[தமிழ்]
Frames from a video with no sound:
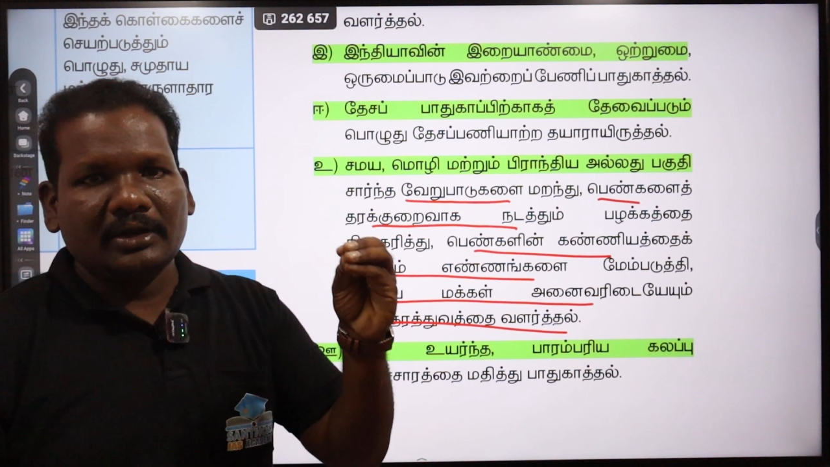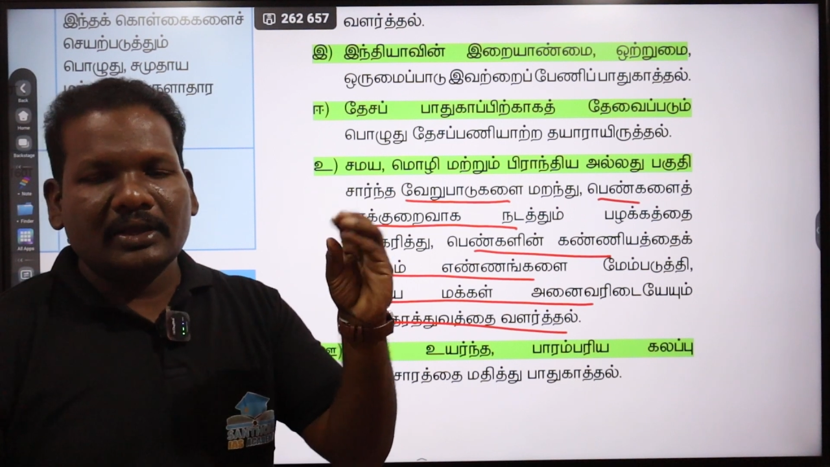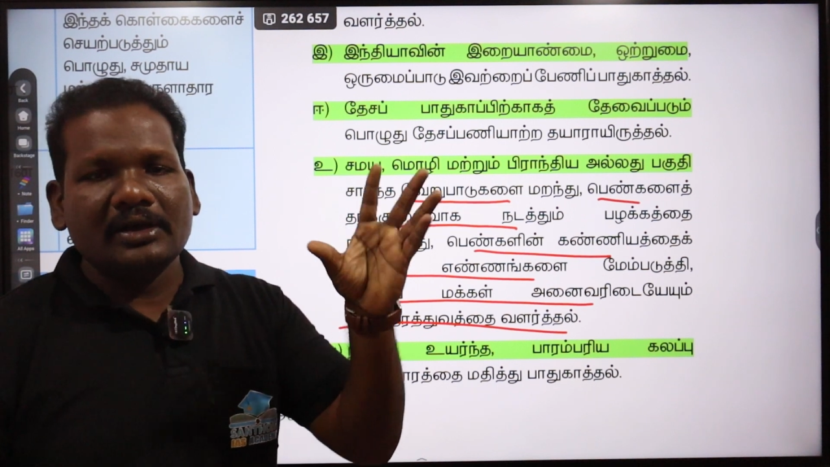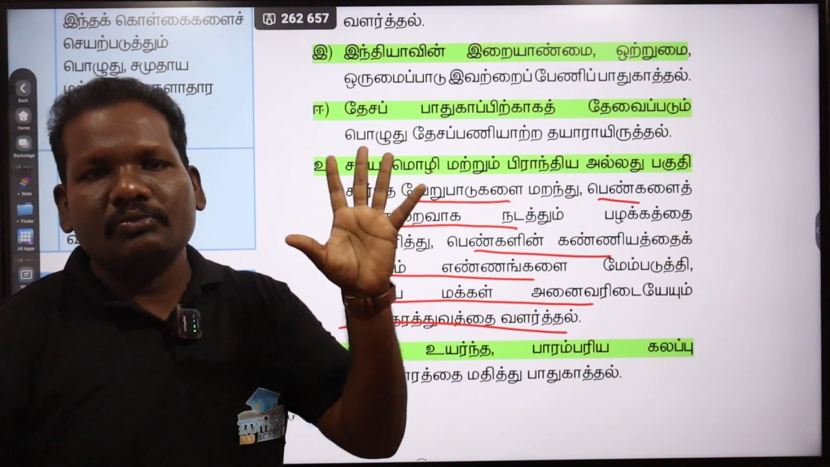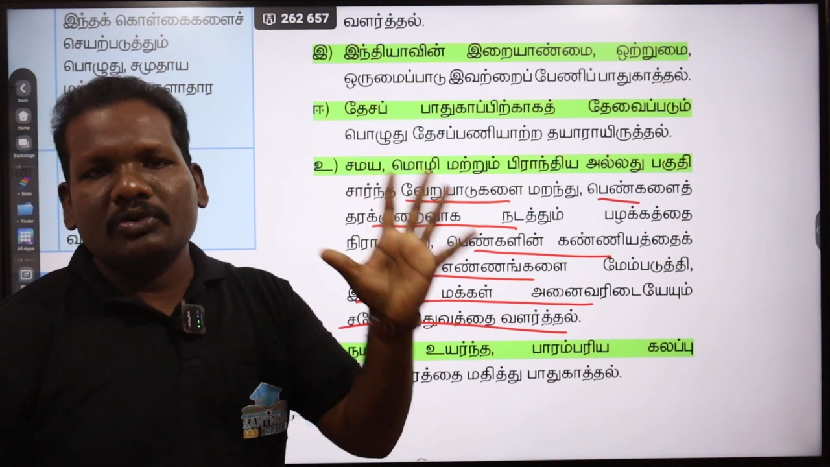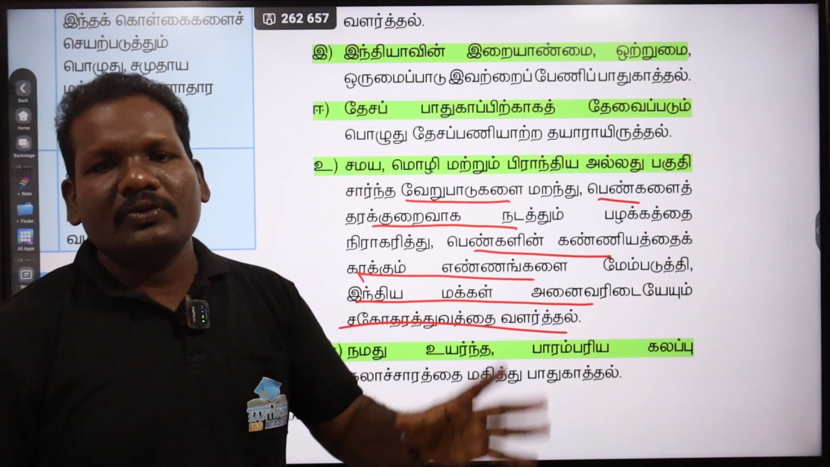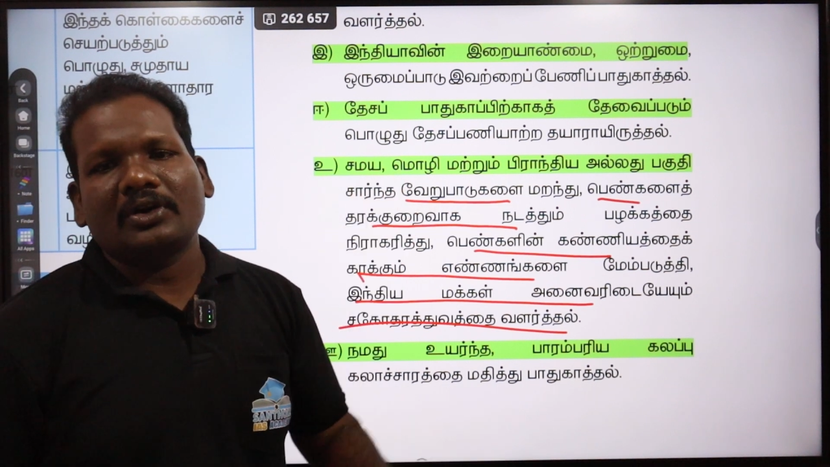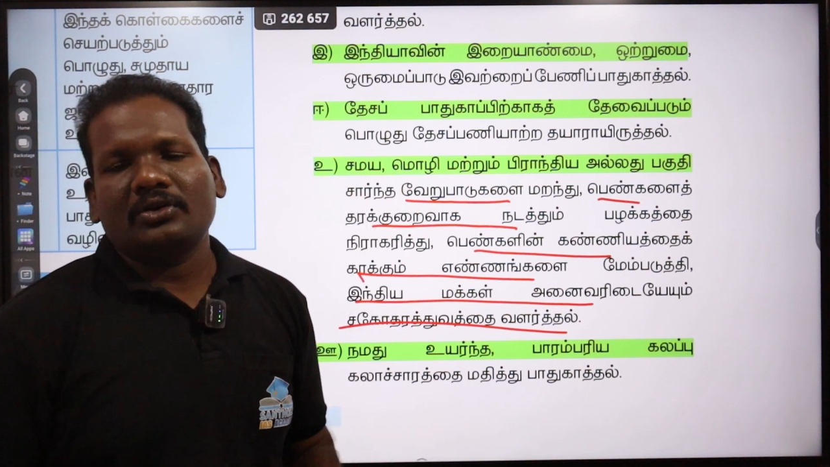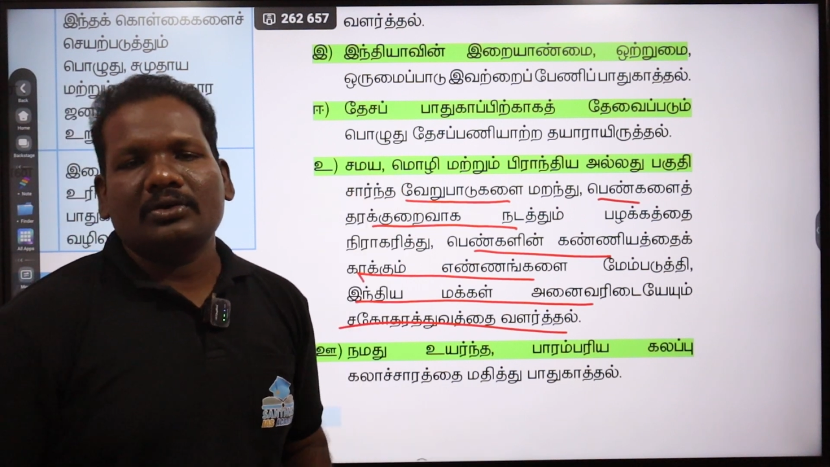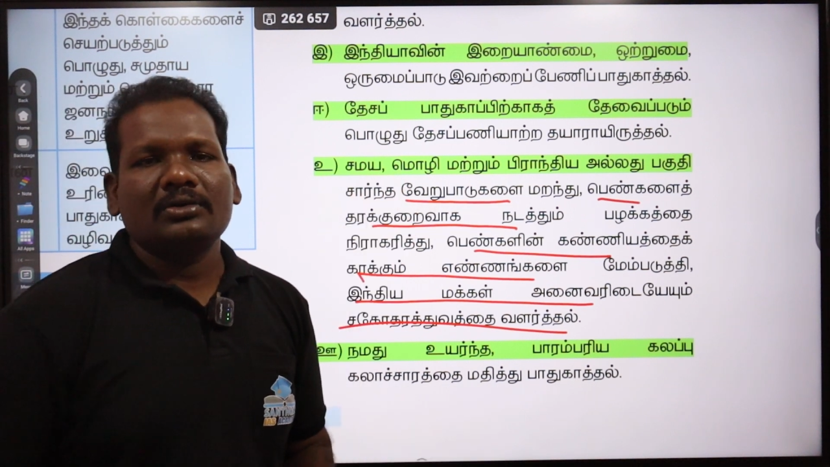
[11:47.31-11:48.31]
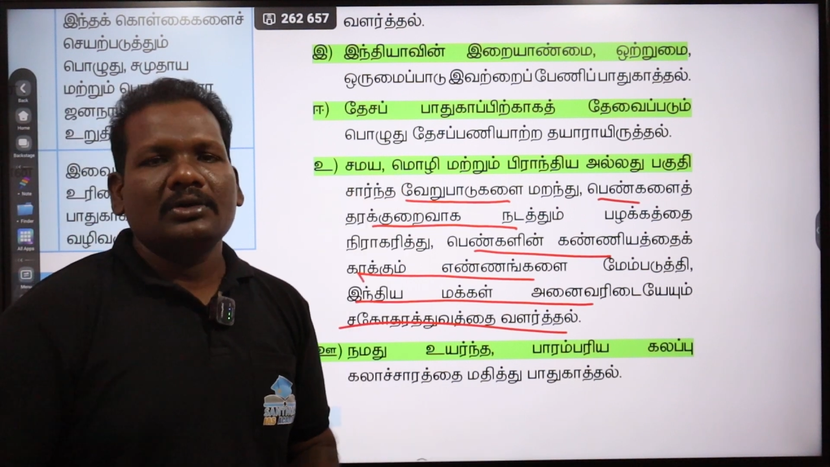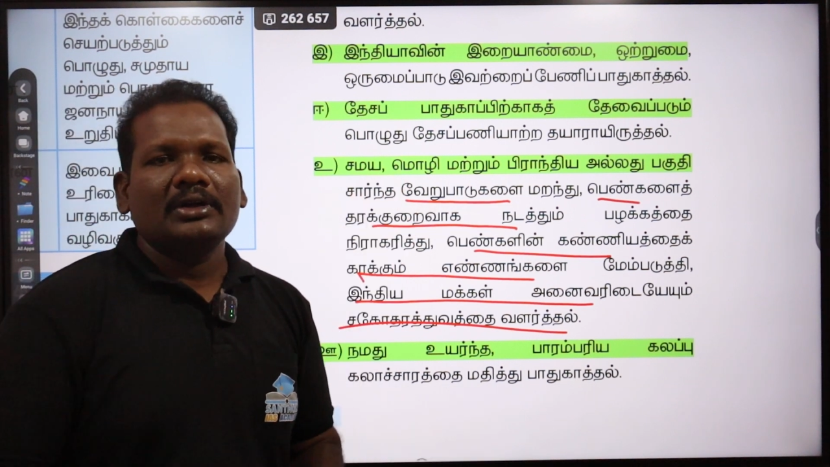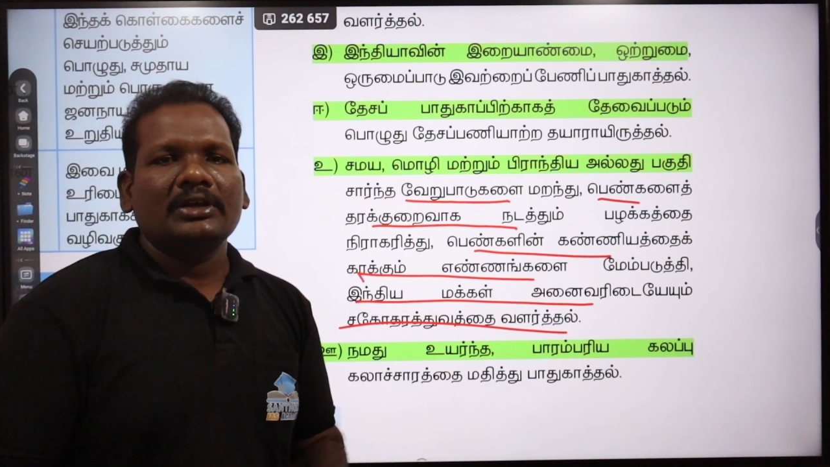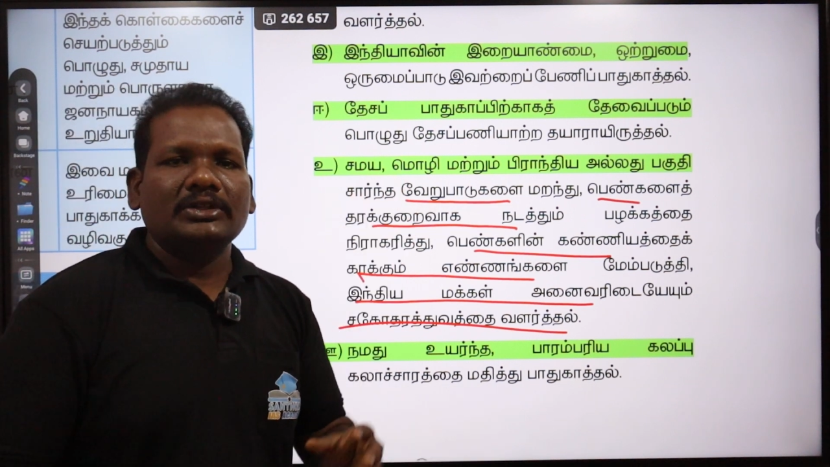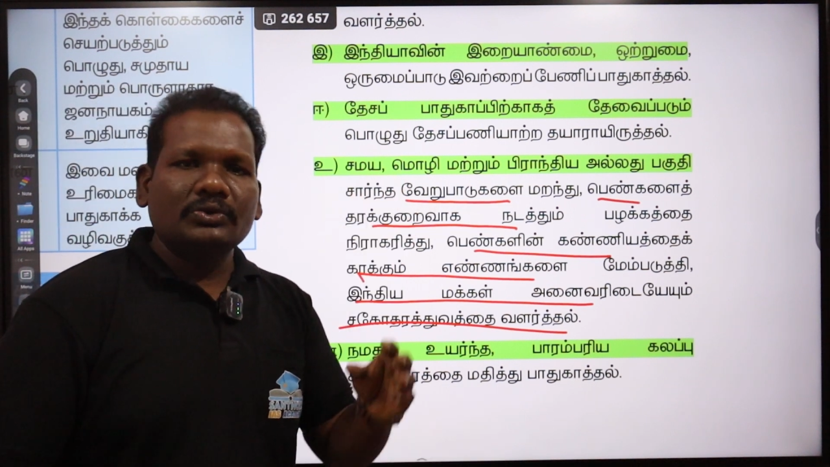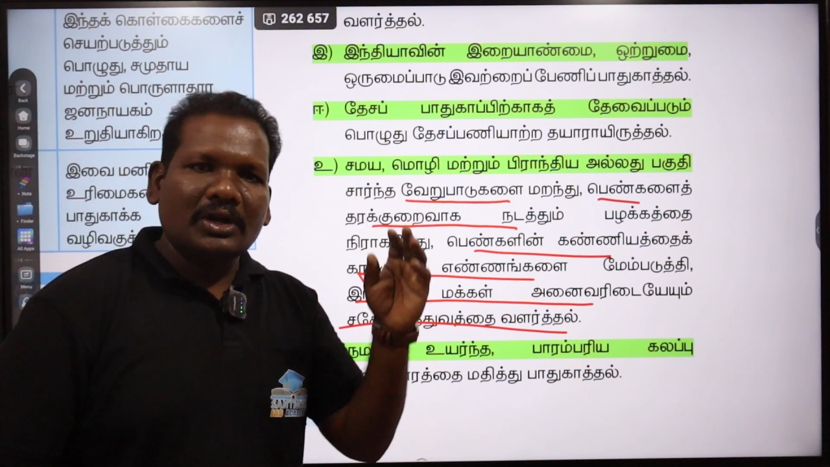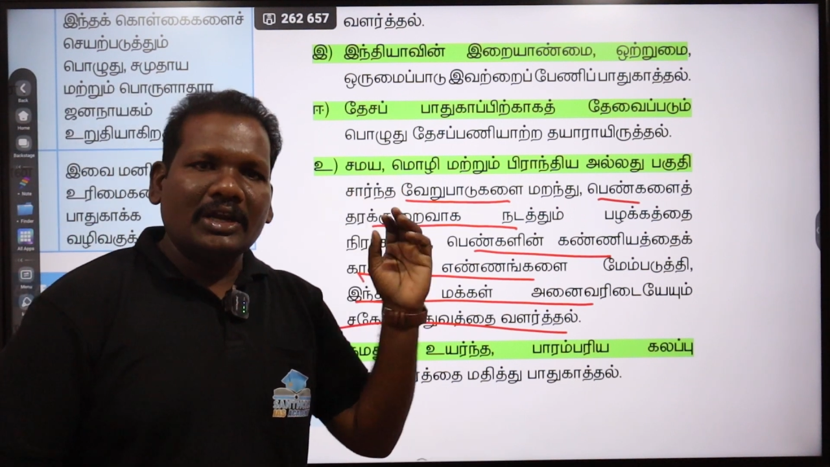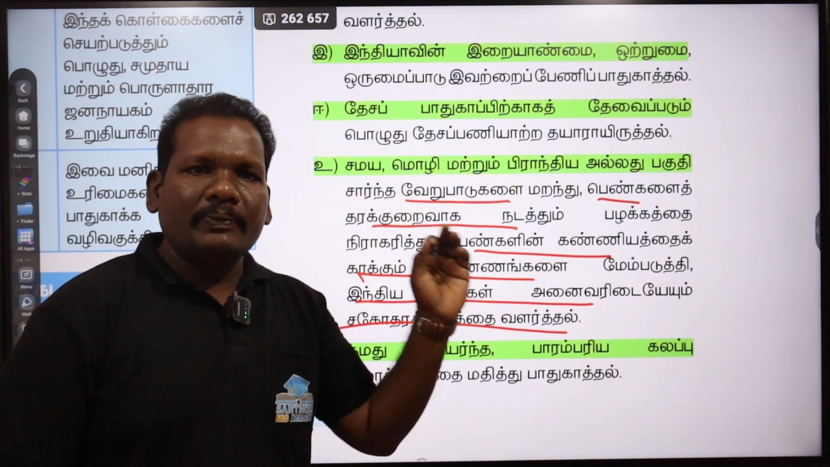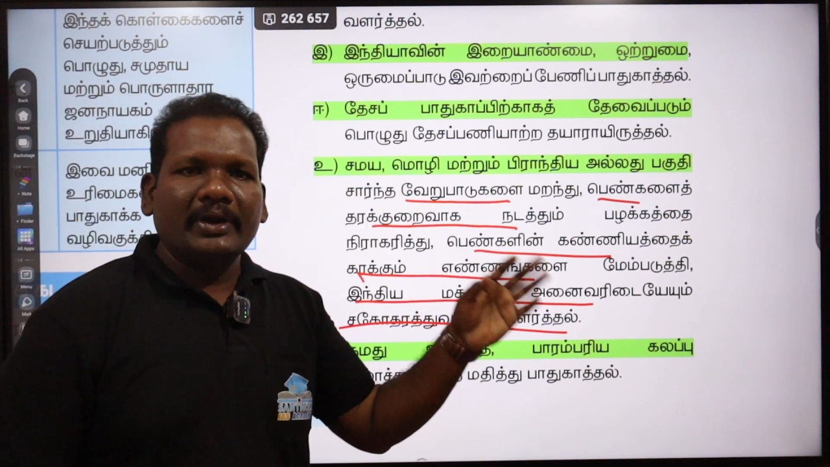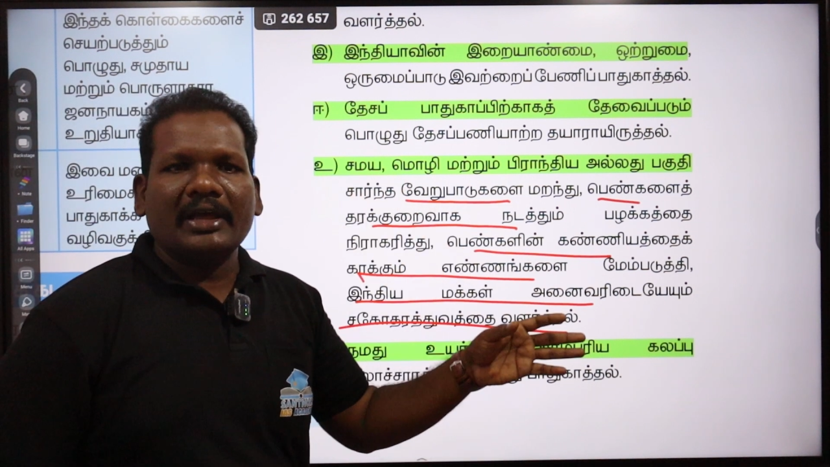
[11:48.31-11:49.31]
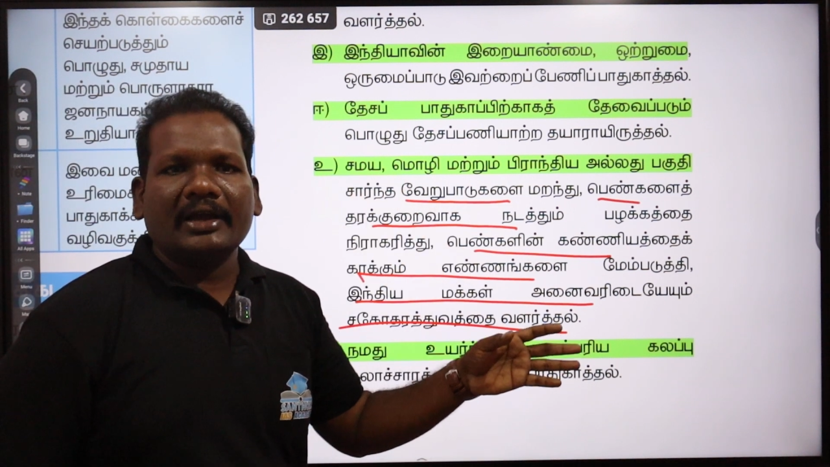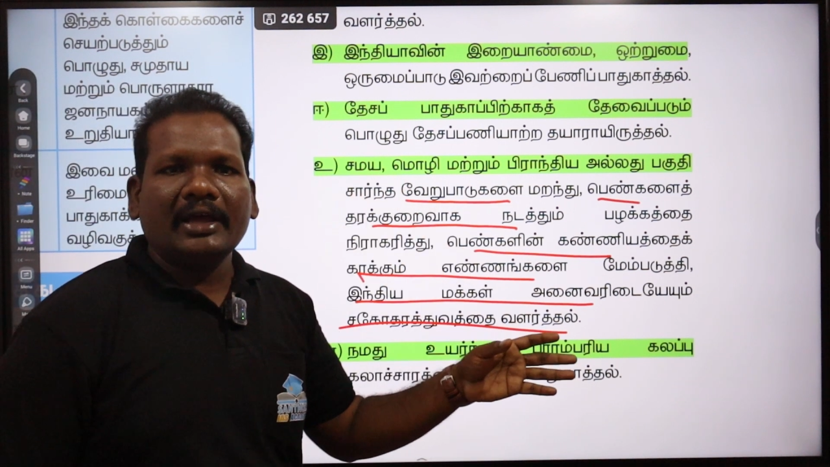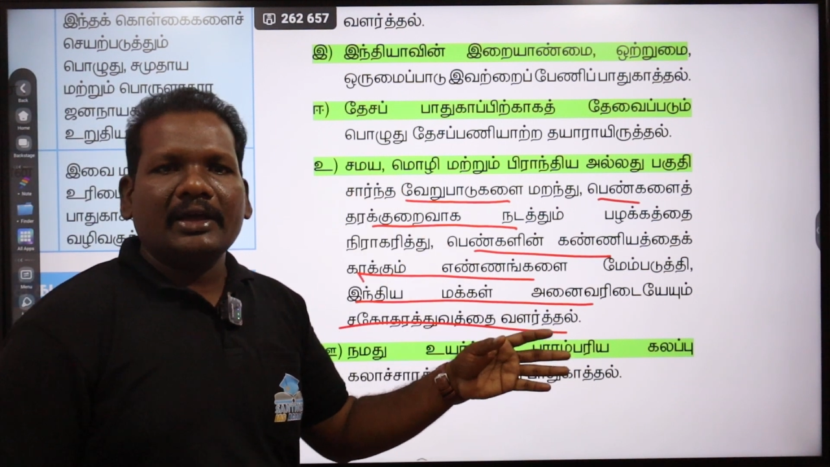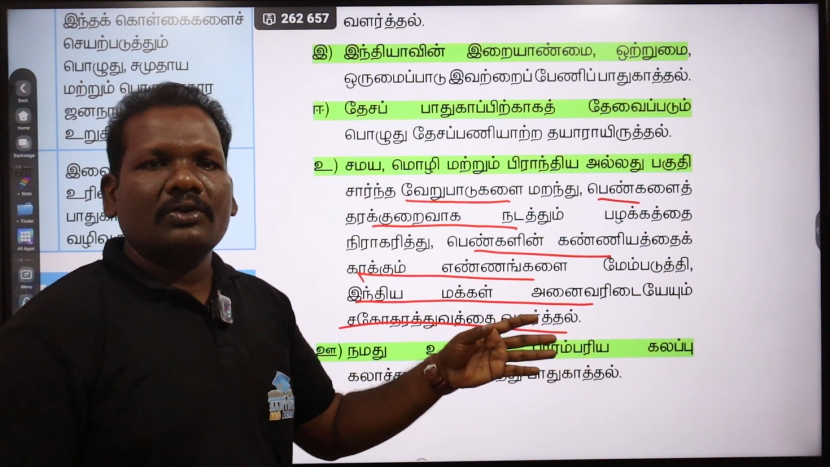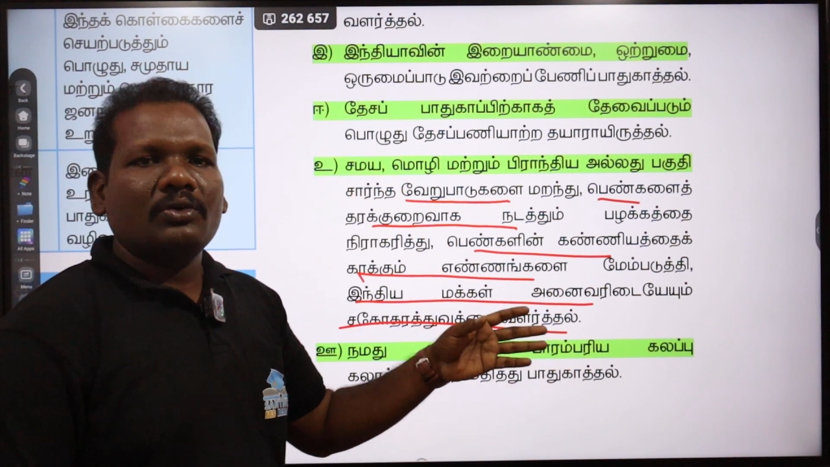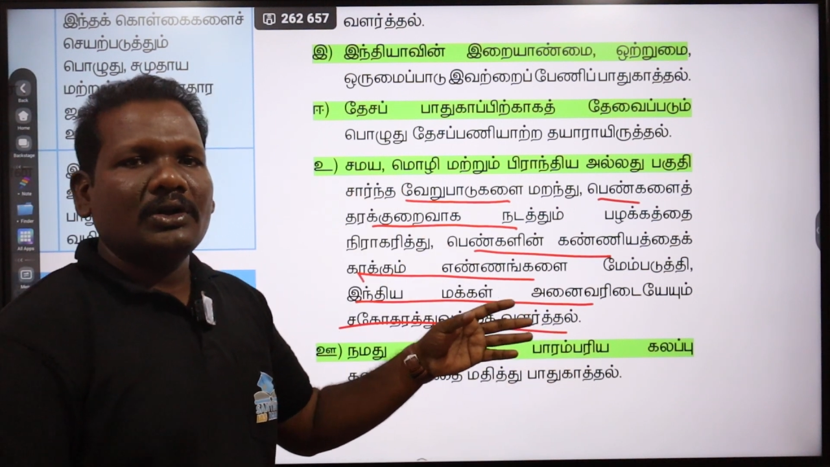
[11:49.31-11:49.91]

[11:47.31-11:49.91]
நீங்க முன்வரணும் இது ஒரு அடிப்படையாக